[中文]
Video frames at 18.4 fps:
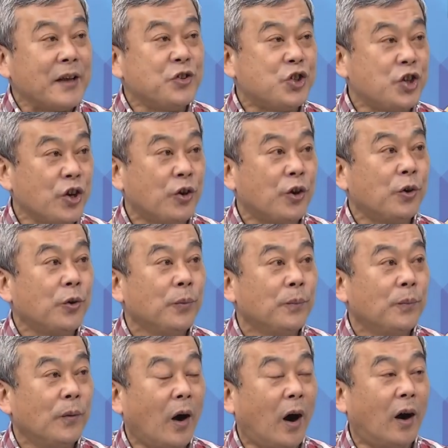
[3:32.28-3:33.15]
酋
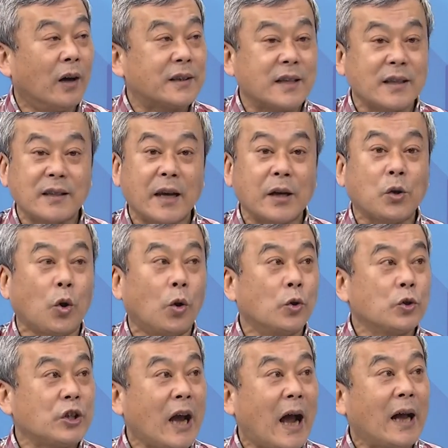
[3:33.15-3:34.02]
哦这些
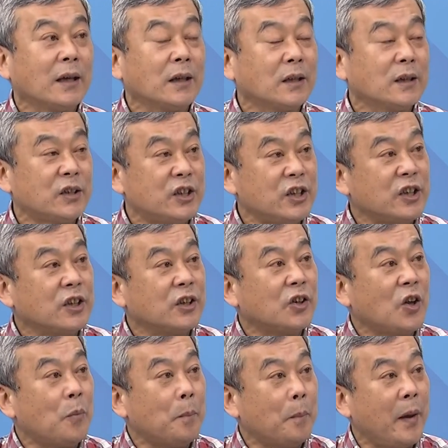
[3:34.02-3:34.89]
国家其实
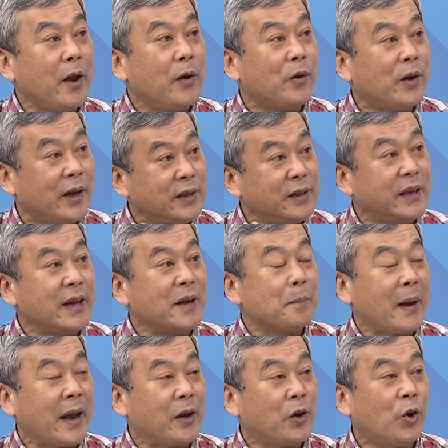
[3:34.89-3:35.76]
都没有很挺
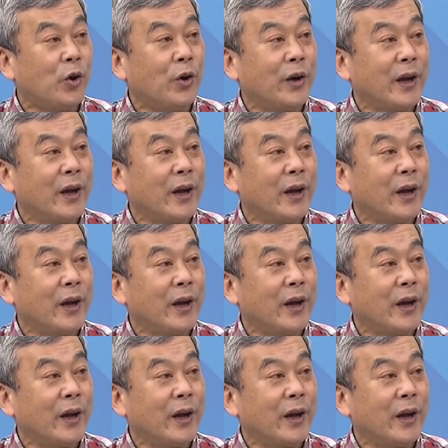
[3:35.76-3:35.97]
美国。